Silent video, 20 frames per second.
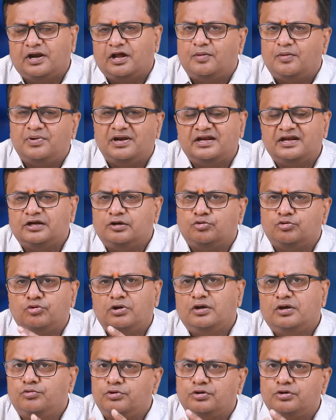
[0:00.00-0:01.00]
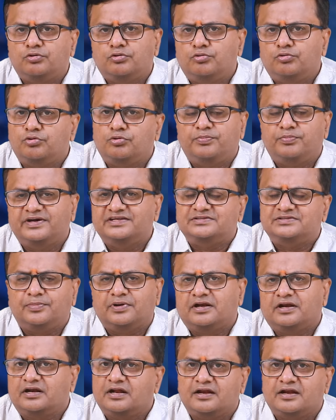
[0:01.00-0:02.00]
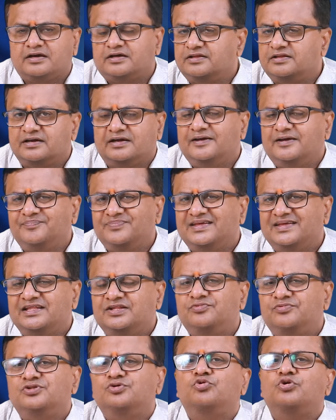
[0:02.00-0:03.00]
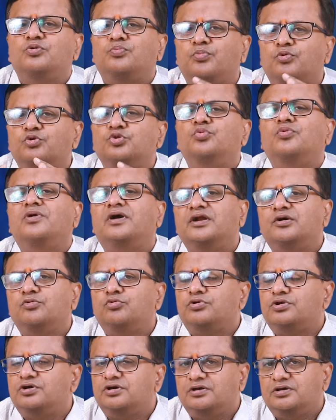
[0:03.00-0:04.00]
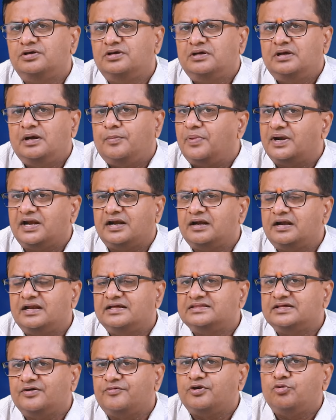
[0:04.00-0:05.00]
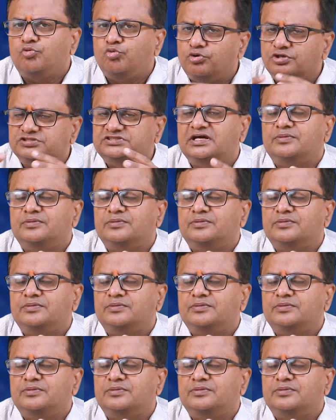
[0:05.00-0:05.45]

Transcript: பலாபலங்களுக்குள்ள ஒரு குரு பயிற்சி பலன்களாக இருக்குதுங்க இது வந்து ஒரு பொதுவான ஒரு பலன்களை தவிர உங்கள்